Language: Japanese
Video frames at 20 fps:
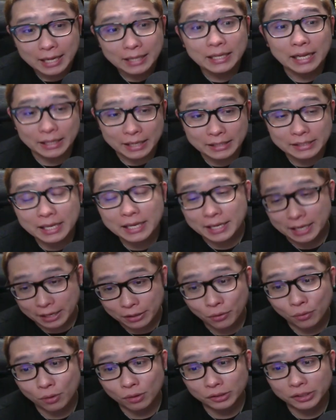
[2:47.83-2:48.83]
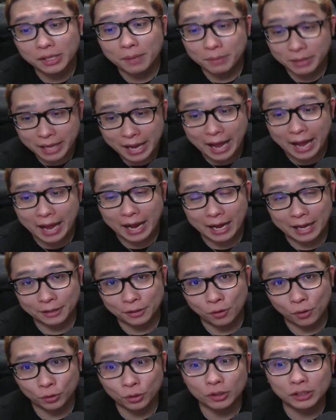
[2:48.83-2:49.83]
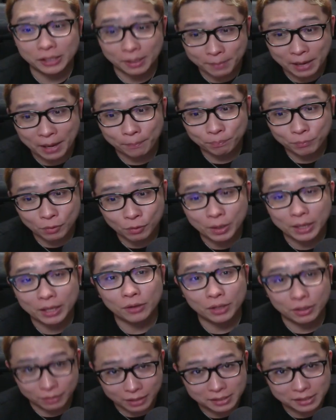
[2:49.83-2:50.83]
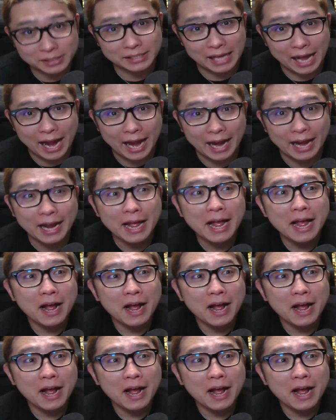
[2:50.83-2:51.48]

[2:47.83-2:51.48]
なんで、ぜひね、登録してみて、あの、お年玉受け取ってください。